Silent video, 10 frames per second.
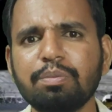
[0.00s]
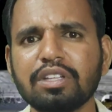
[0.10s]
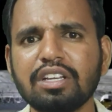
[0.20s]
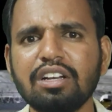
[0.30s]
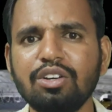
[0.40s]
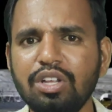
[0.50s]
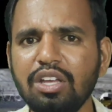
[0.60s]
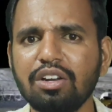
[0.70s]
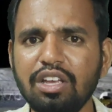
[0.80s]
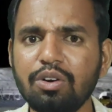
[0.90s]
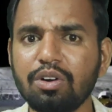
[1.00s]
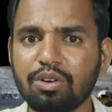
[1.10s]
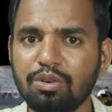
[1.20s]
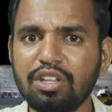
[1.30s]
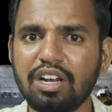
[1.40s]
பார்த்திங்கன்னா நீர் நீரோட
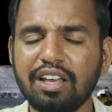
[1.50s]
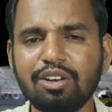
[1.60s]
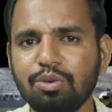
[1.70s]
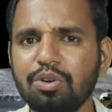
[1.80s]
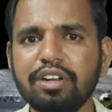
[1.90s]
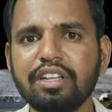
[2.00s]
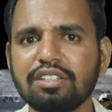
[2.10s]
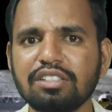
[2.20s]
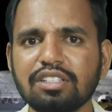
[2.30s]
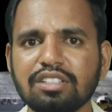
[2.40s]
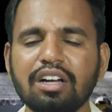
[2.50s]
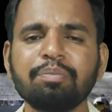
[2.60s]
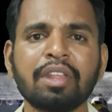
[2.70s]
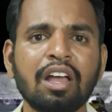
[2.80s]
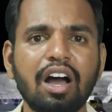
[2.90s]
கொதிநிலையே நூறு டிகிரி செல்சியஸ் தான்
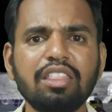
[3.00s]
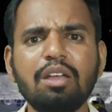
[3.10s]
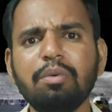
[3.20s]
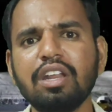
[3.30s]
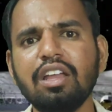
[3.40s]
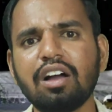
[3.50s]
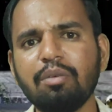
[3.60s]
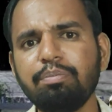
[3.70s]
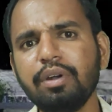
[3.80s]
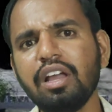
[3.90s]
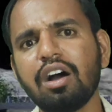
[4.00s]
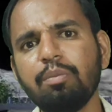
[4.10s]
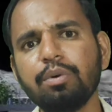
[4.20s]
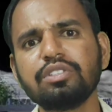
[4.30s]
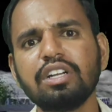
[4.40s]
அதே மாதிரி அப்படியே
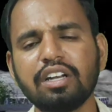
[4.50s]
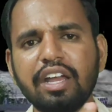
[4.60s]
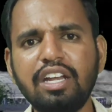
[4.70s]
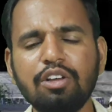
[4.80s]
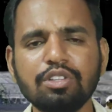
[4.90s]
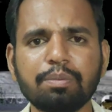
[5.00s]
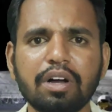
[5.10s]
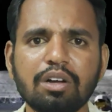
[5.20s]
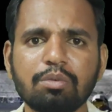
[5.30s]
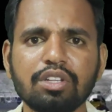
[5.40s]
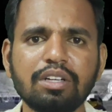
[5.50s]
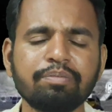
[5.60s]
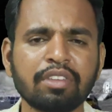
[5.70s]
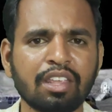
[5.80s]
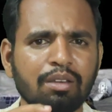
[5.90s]
ஆப்போசிட்டாக நைட்டு வந்து பார்க்கும்போது
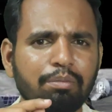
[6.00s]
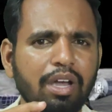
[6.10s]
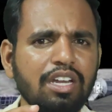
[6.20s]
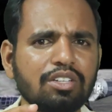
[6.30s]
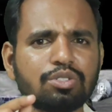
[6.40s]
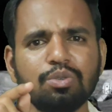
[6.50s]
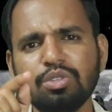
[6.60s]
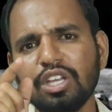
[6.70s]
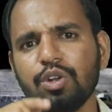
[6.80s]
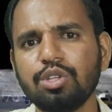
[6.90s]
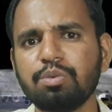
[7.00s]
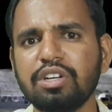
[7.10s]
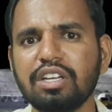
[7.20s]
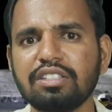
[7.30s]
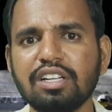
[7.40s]
மைனஸ் நூற்றி எழுபத்தி மூணு
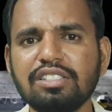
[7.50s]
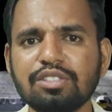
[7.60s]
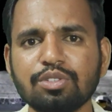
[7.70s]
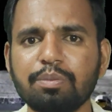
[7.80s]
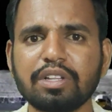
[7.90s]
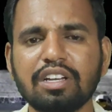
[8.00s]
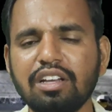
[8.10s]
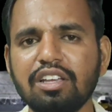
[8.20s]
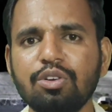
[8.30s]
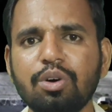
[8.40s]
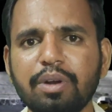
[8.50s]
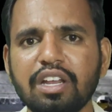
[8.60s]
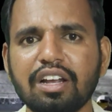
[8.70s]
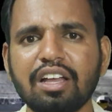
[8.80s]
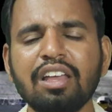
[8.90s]
டிகிரி செல்சியஸ் வந்து பார்த்திங்கன்னா இருக்கும்
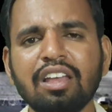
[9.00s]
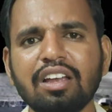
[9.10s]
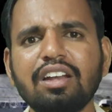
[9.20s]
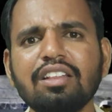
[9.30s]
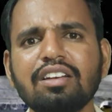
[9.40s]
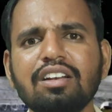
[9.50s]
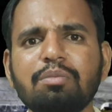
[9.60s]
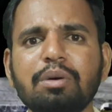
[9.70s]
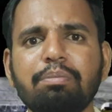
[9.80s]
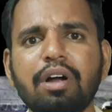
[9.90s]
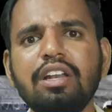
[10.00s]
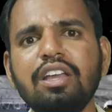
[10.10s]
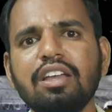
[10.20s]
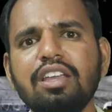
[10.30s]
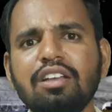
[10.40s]
அப்படிங்கிறாங்க கிட்டத்தட்ட நம்ம
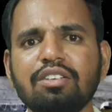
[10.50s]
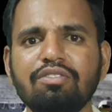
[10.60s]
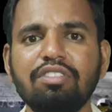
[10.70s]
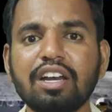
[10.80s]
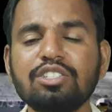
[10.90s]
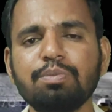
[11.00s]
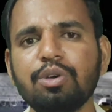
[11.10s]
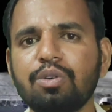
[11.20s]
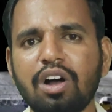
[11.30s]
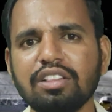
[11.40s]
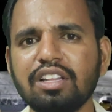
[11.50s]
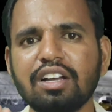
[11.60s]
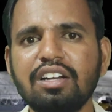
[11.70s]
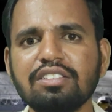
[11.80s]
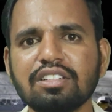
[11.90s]
பனியாகி விரைச்சி போயிடும் அந்த
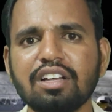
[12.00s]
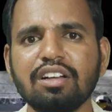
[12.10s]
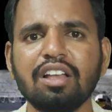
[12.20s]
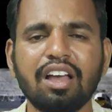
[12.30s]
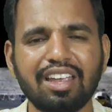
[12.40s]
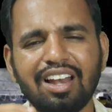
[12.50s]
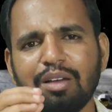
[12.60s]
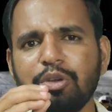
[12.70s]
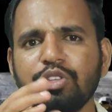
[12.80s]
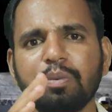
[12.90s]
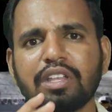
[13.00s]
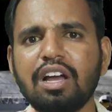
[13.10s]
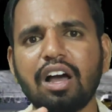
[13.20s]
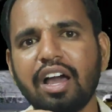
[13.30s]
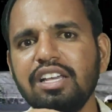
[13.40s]
கண்டிஷன் தான் எல்லாமே வந்து
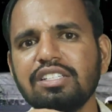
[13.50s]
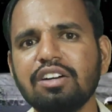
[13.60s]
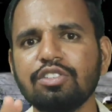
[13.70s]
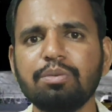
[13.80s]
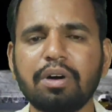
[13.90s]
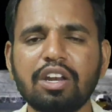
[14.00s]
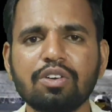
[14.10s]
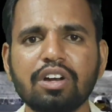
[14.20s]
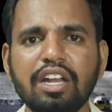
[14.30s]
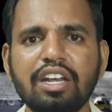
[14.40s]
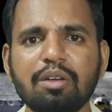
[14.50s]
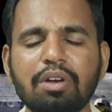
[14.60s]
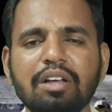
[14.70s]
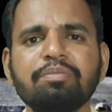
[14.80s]
பார்த்திங்கன்னா ஐஸாக வந்து மாறிடும் நைட் டைமில்